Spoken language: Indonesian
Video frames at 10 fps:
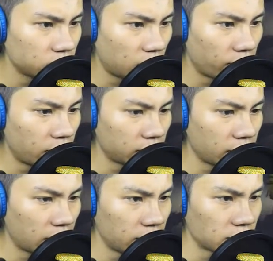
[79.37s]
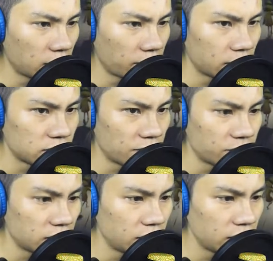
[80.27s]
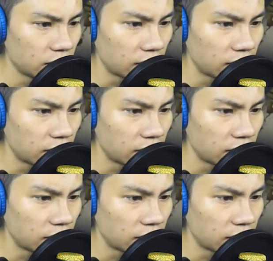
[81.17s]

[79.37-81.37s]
suara wanita nyanyi sama jam dinding ya,